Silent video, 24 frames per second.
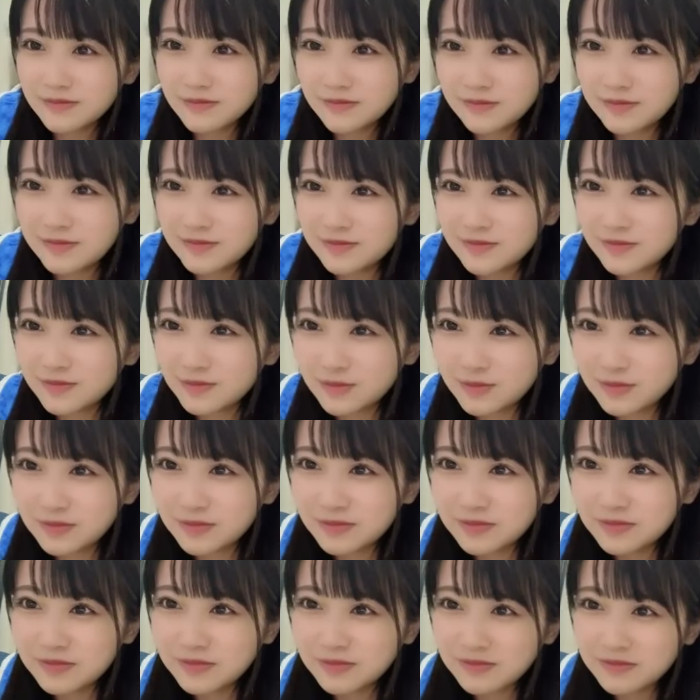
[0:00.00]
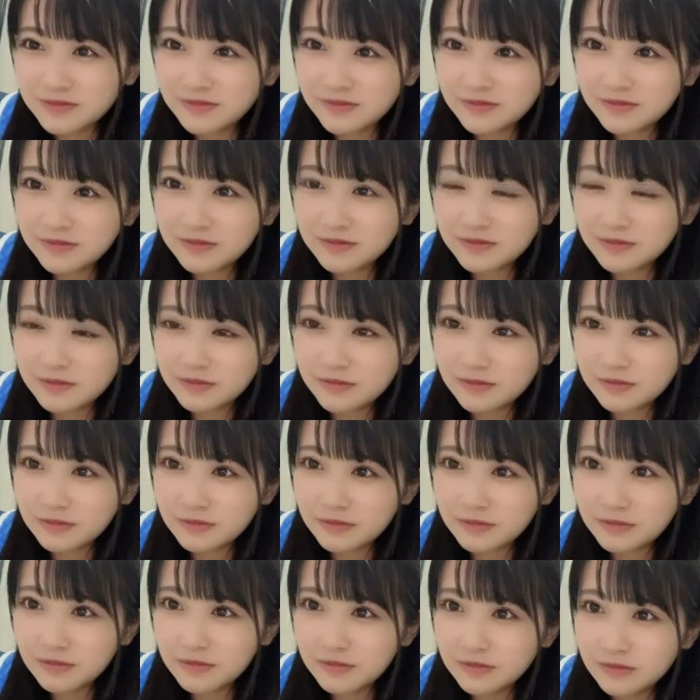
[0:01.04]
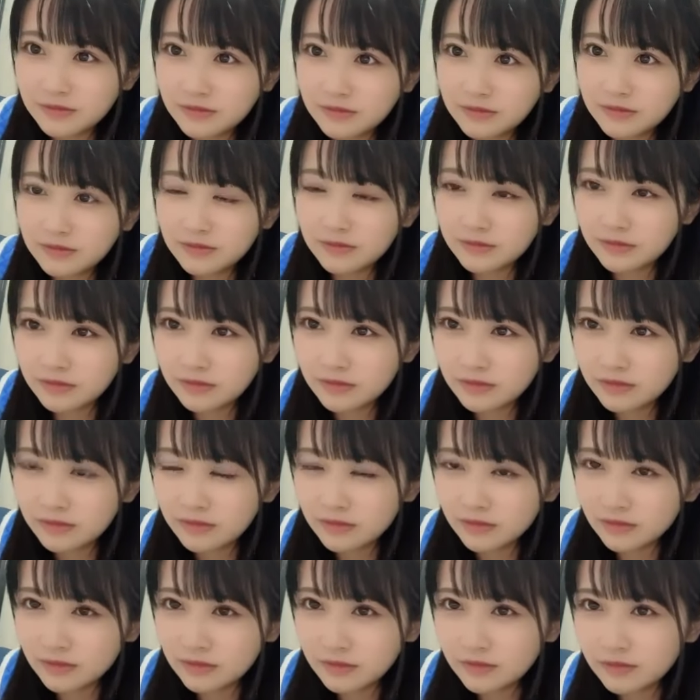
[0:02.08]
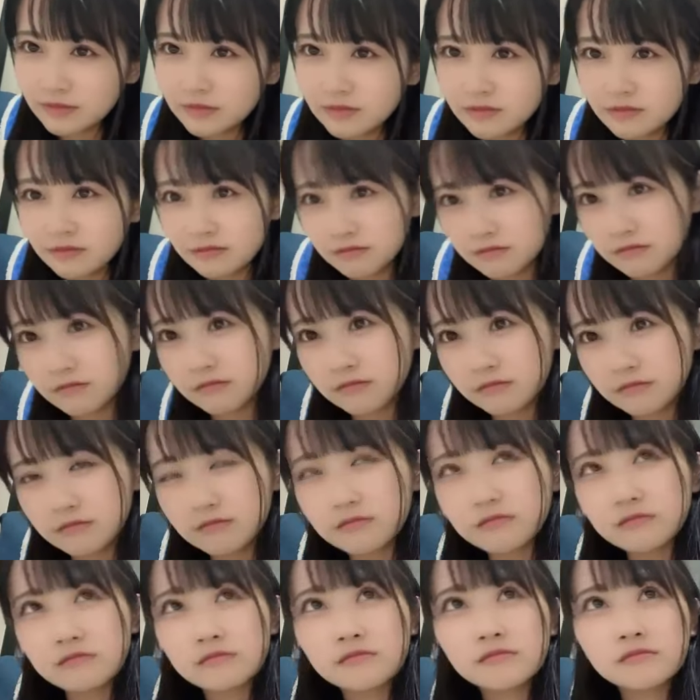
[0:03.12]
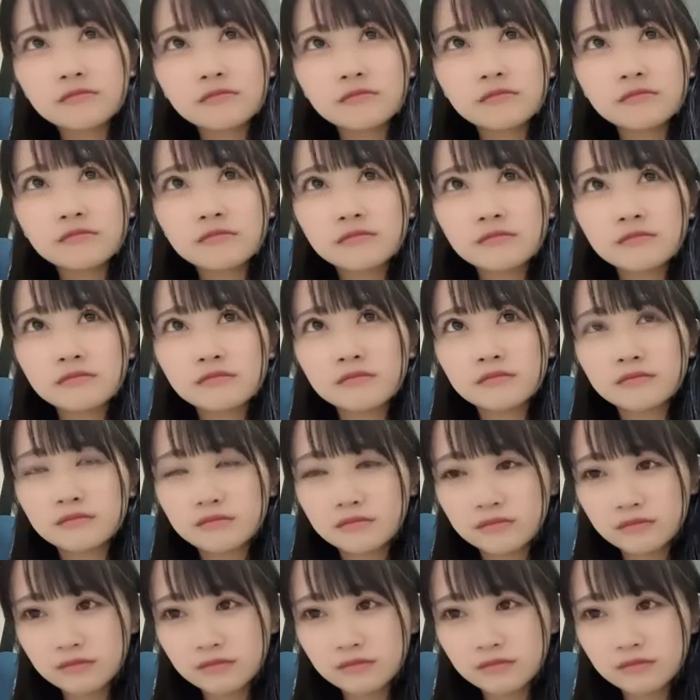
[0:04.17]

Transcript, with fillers: すしかも今日さ全然起き目覚ましもかけてなくてうん起こされ